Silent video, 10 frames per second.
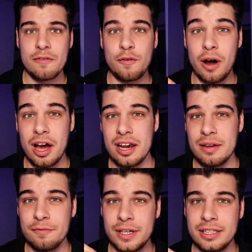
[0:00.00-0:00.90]
vor allem
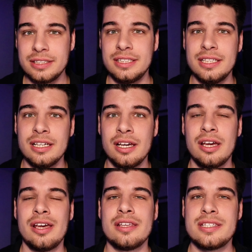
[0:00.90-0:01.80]
wenn es hier
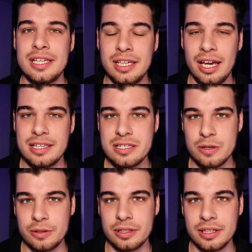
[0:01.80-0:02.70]

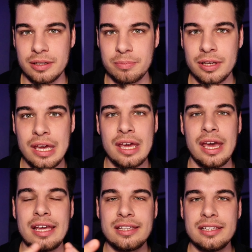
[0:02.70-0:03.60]
Sicherheitslücken gibt.
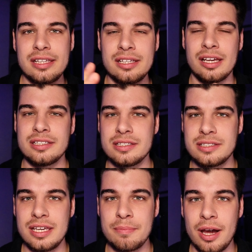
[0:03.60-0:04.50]
Hätte der
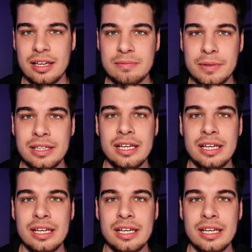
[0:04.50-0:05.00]
Systemadmin